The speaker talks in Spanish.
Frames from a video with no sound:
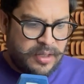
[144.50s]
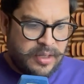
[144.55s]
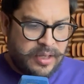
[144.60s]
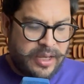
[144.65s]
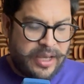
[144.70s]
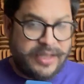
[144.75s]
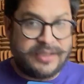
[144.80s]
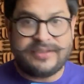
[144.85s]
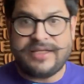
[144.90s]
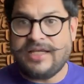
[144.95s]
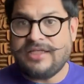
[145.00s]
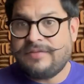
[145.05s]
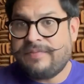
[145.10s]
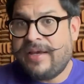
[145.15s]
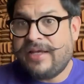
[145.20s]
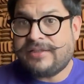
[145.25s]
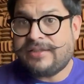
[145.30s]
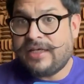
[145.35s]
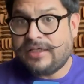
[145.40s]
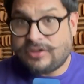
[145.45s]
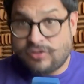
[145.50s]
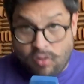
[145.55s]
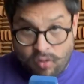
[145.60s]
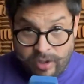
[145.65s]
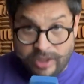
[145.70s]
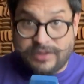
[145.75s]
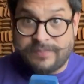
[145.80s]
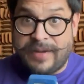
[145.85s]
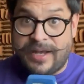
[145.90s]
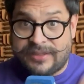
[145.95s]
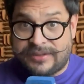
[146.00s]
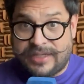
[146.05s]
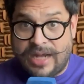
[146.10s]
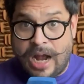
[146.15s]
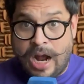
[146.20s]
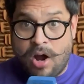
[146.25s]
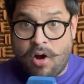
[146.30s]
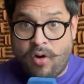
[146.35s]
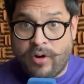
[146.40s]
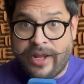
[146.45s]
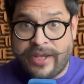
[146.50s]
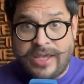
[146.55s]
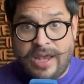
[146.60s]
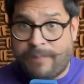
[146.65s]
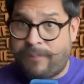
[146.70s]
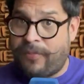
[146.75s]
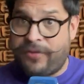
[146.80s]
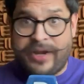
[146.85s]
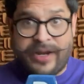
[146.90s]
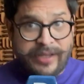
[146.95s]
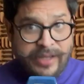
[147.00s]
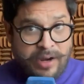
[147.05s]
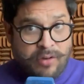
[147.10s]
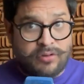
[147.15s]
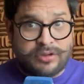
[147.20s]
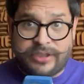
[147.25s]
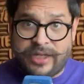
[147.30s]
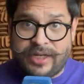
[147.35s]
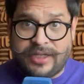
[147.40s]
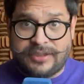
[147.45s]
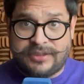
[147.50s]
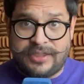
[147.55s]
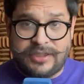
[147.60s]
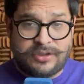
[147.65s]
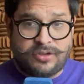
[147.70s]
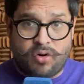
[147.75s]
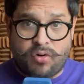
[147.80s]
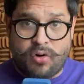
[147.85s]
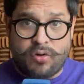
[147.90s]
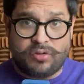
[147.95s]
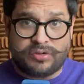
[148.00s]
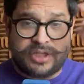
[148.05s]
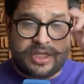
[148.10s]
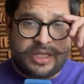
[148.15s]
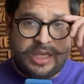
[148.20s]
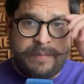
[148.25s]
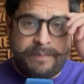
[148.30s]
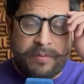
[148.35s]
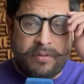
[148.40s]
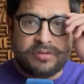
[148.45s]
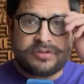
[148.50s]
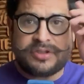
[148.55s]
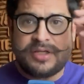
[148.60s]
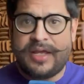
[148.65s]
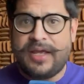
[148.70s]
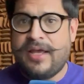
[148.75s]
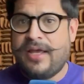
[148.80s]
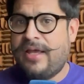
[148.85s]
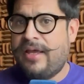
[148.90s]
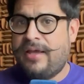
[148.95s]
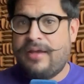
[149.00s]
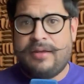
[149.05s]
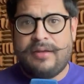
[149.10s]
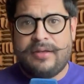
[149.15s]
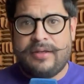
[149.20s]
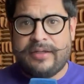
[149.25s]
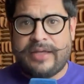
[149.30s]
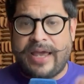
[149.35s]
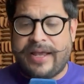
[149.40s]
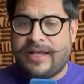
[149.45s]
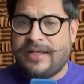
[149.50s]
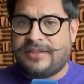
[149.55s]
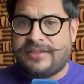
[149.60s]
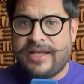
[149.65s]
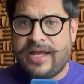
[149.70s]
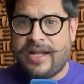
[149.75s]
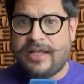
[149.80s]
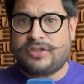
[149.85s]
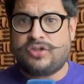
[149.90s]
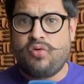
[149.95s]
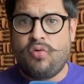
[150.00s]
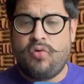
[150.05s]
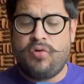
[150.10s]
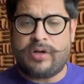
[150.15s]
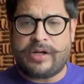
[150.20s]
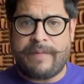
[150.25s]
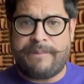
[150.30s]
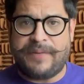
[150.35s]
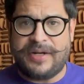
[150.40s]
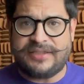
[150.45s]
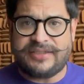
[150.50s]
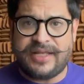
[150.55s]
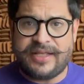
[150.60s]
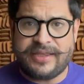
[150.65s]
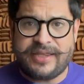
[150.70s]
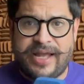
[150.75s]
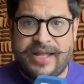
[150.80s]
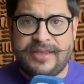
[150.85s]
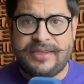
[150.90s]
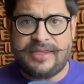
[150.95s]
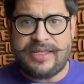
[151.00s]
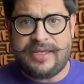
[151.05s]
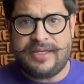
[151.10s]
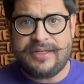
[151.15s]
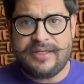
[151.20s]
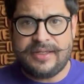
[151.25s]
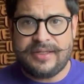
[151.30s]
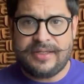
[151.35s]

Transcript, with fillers: En seis meses o es más, ahora ya podría negociar, insisto, con los equipos que quisiera su representante.